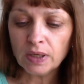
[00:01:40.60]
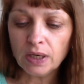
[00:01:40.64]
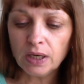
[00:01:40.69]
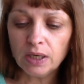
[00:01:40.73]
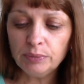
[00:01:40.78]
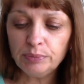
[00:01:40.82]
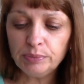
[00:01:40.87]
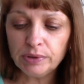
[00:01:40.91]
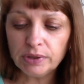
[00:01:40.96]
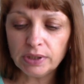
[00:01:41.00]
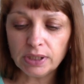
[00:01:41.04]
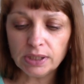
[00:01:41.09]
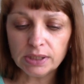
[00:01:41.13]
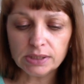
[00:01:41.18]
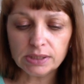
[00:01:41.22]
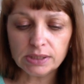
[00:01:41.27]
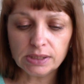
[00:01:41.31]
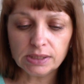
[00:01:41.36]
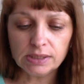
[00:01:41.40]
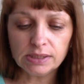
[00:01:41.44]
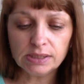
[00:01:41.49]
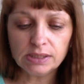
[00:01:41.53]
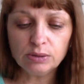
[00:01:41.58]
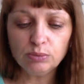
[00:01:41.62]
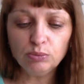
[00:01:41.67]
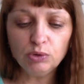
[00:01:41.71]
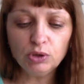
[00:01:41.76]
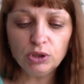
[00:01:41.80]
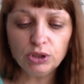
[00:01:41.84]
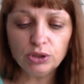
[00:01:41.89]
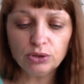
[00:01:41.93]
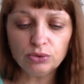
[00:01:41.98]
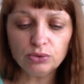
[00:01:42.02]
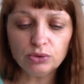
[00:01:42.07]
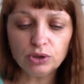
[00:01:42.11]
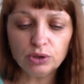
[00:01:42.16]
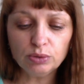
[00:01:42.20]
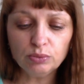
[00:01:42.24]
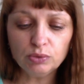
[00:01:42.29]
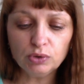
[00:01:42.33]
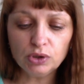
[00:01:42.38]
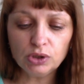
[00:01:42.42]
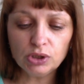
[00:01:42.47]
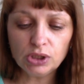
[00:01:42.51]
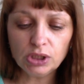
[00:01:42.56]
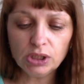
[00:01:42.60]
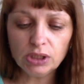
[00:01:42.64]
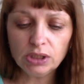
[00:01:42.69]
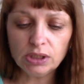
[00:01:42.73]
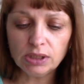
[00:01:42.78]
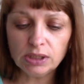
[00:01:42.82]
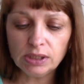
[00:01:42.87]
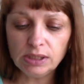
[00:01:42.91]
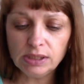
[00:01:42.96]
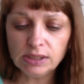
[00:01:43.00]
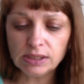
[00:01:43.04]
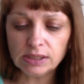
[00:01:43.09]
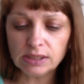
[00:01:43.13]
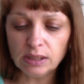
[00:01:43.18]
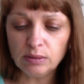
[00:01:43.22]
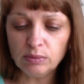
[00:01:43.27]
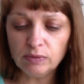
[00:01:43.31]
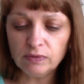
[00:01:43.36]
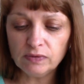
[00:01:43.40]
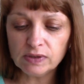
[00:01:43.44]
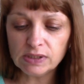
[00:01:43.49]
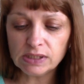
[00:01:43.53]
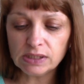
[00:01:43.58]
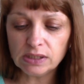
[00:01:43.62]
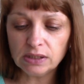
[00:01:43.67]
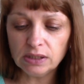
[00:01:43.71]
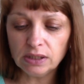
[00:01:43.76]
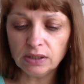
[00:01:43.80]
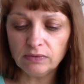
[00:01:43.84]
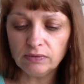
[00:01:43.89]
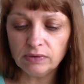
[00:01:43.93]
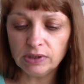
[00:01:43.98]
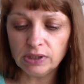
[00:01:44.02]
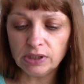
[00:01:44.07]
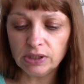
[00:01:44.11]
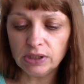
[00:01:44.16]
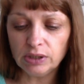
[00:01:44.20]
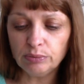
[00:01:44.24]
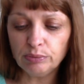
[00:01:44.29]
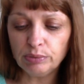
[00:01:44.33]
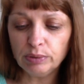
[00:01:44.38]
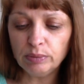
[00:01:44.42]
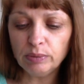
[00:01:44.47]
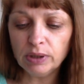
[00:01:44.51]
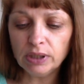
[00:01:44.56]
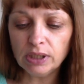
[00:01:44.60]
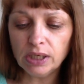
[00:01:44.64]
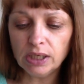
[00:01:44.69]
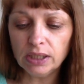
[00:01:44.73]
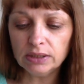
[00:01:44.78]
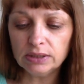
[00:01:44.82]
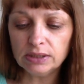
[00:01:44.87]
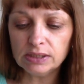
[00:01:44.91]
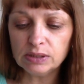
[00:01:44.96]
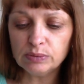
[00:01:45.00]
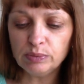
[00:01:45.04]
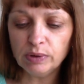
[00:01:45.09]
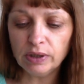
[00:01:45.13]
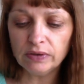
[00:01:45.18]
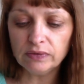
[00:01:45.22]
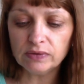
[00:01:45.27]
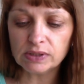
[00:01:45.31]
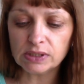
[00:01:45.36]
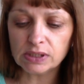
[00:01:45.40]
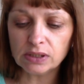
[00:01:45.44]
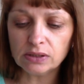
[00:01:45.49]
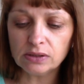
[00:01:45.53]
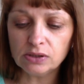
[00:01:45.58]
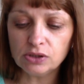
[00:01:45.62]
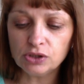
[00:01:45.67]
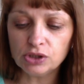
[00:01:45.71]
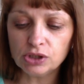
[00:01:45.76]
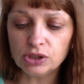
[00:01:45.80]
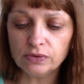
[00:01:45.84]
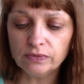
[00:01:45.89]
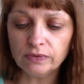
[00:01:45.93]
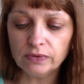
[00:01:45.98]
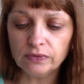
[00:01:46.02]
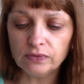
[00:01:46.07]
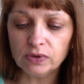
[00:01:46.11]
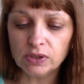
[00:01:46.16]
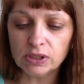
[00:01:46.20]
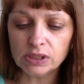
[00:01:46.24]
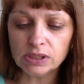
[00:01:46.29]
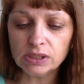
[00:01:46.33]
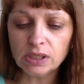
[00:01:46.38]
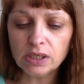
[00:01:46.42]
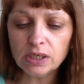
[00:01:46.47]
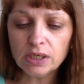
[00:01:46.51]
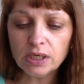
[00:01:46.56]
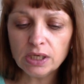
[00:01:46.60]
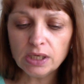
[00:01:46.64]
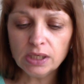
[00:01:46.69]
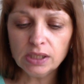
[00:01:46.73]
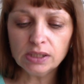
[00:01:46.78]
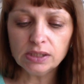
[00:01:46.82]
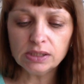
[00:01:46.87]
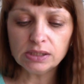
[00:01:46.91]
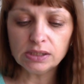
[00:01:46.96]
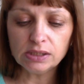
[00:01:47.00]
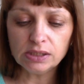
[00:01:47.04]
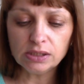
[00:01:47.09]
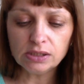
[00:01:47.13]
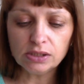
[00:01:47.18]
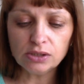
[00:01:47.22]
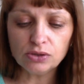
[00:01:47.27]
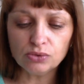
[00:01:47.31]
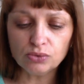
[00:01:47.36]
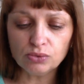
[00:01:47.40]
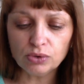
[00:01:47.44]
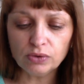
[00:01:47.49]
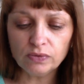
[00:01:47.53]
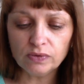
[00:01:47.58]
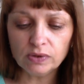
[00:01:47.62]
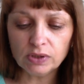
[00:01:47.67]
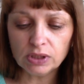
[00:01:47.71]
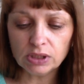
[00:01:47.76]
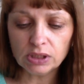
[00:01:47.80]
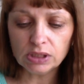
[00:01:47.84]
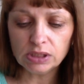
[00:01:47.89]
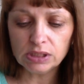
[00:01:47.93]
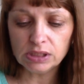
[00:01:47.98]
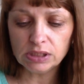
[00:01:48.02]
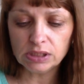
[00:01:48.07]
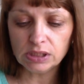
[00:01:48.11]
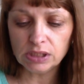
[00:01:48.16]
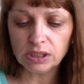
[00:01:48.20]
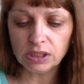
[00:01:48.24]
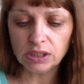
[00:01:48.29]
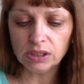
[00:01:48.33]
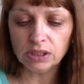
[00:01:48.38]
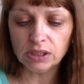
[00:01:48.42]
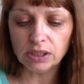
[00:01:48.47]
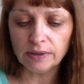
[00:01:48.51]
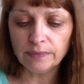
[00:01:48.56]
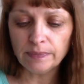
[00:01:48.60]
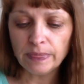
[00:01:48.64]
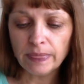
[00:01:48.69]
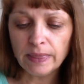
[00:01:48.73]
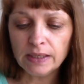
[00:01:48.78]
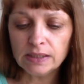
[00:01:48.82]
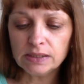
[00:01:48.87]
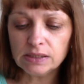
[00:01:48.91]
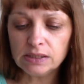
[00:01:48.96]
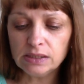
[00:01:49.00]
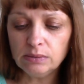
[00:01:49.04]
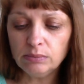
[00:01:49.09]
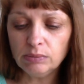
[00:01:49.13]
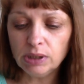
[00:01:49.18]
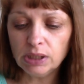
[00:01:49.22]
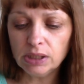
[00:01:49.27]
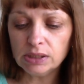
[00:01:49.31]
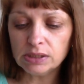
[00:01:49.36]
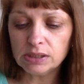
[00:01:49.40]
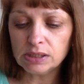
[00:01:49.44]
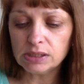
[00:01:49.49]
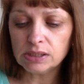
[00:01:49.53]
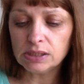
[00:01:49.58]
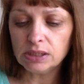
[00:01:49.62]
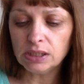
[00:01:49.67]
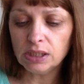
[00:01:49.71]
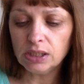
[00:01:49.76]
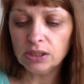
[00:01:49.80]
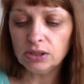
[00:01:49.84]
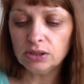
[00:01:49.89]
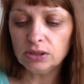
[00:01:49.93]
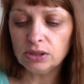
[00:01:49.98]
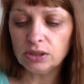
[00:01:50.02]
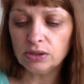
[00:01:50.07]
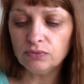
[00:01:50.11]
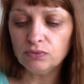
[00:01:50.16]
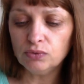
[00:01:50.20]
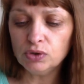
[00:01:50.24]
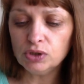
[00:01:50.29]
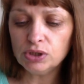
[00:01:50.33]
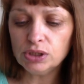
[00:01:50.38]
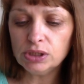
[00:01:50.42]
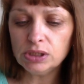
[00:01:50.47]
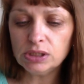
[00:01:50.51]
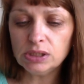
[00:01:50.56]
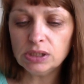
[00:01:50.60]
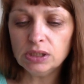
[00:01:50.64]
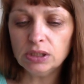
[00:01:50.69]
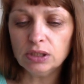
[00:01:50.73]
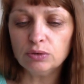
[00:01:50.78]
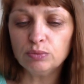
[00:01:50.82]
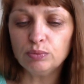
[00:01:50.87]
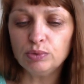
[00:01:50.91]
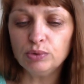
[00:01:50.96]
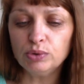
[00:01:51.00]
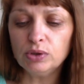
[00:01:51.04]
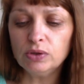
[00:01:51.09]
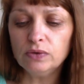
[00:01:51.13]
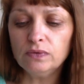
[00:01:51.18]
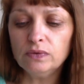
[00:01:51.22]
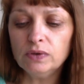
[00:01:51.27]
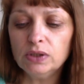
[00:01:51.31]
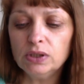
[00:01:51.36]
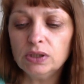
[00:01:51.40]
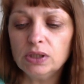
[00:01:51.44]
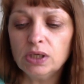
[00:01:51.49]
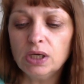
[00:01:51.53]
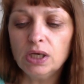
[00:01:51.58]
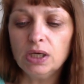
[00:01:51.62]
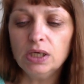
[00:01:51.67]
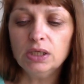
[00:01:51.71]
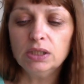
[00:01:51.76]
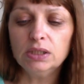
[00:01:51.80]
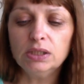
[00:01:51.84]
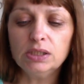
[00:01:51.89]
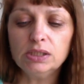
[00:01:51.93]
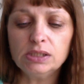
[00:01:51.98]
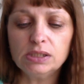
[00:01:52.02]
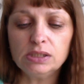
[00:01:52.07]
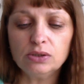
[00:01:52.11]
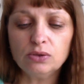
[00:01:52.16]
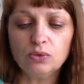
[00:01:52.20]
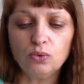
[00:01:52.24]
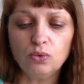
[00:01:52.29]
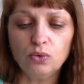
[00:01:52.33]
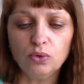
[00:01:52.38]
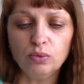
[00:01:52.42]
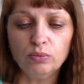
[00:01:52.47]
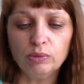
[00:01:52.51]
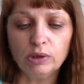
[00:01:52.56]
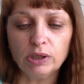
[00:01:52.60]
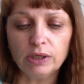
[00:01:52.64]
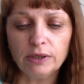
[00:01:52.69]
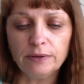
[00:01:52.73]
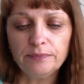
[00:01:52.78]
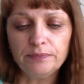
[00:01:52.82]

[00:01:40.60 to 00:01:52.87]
операций, стимулирует иммунитет и самовосстановление, помогает избавиться от лишнего веса и снизить уровень холестерина, снимает состояние тревожности и отпугивает насекомых.